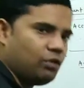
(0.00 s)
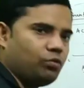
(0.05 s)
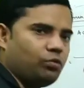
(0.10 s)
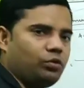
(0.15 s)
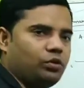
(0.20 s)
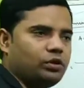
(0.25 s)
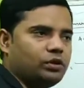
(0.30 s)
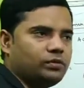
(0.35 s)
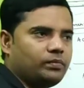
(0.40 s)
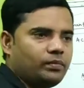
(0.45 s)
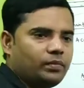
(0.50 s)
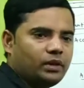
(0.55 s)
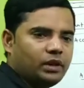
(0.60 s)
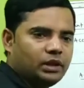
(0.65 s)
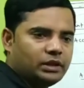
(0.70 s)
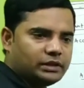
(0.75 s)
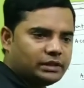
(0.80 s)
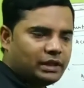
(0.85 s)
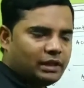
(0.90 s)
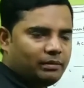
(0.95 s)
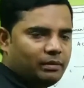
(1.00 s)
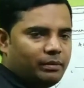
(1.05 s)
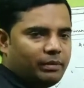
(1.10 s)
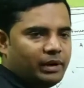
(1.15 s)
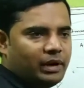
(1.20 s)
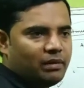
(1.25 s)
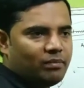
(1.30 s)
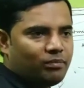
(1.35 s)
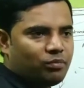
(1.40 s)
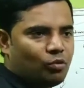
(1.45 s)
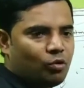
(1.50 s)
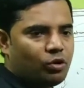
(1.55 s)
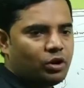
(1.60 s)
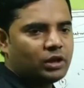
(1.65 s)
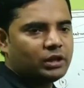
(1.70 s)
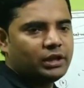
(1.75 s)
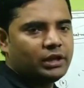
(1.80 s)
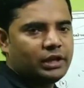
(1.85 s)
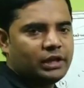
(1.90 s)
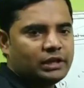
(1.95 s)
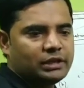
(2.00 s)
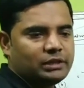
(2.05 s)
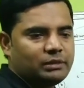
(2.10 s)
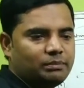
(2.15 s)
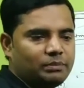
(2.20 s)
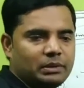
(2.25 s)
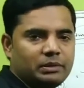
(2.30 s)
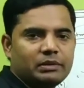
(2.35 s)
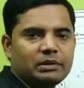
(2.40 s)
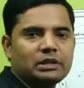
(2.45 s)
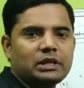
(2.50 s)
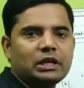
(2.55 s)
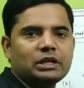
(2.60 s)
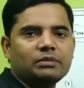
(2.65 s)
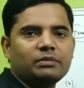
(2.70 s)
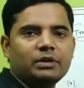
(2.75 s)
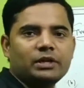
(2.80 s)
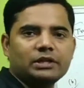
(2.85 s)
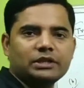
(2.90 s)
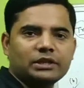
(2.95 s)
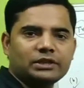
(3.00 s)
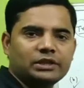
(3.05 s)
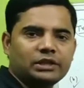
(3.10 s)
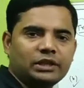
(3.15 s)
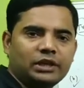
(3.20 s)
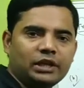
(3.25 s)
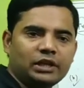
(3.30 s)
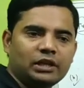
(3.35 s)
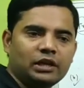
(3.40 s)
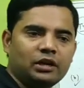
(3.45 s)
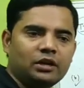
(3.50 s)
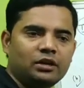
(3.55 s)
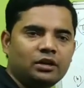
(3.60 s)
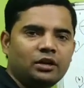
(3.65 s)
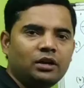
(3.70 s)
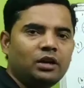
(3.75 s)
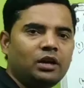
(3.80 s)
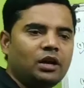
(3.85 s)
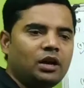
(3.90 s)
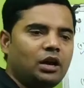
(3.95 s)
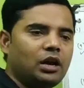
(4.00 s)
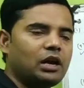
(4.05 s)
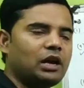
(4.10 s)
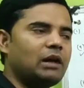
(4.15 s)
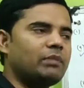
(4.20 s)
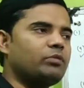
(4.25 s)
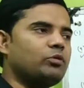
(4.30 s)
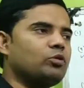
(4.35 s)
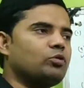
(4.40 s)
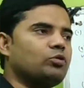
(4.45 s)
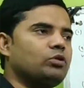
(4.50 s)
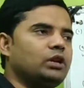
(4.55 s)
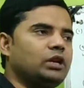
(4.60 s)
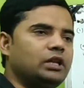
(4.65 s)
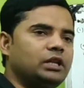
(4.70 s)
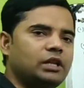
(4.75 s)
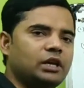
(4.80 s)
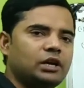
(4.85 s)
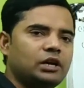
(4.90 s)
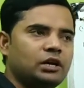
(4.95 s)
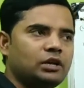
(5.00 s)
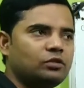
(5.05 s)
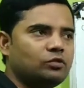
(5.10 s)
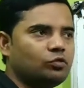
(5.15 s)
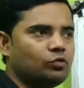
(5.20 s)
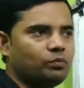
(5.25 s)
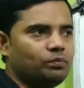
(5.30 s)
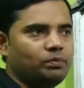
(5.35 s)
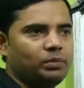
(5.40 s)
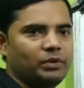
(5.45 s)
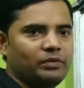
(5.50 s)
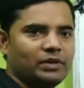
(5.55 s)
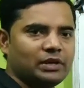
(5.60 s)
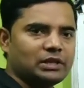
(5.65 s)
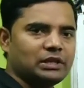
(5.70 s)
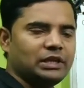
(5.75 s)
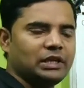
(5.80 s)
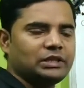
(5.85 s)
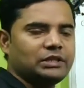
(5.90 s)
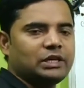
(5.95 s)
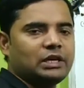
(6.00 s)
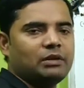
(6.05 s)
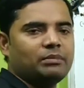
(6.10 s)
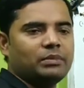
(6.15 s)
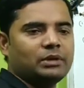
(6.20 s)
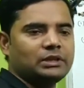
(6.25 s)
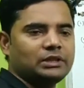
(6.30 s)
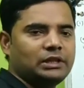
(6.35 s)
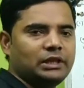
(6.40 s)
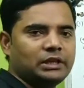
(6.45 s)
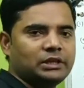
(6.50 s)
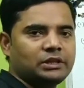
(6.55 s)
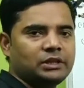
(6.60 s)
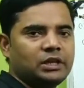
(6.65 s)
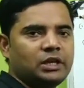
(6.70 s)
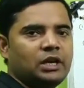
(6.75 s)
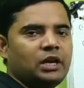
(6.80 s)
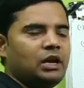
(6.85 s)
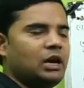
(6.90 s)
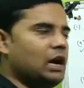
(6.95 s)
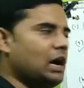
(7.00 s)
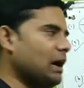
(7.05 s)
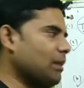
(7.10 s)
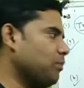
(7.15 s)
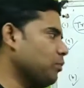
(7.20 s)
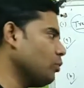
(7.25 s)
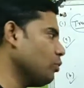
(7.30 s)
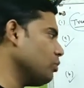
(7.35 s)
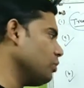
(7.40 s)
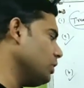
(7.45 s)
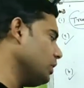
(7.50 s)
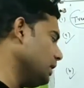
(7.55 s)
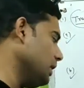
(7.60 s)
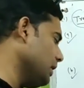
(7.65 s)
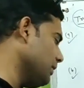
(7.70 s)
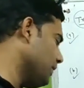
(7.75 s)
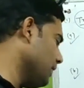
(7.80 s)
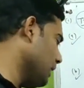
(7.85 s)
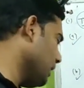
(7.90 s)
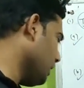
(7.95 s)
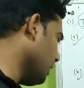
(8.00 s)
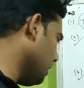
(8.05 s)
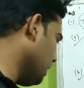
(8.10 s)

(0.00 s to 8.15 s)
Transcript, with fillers: अकाउंट इसका भी मैंने ब्रॉडर तरीके से प्रीवियस क्लास में डिस्कशन किया था अगर आप लोगों ने नहीं देखा तो प्रीवियस लेक्चर नंबर सिक्स आप लोग रेफर